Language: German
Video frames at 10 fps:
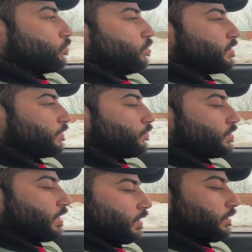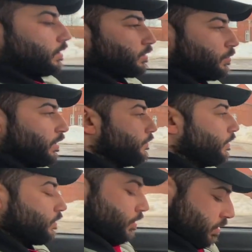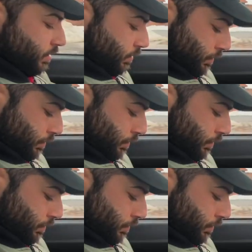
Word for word: Coole ist halt wirklich der Allradantrieb an dem Fahrzeug, ne?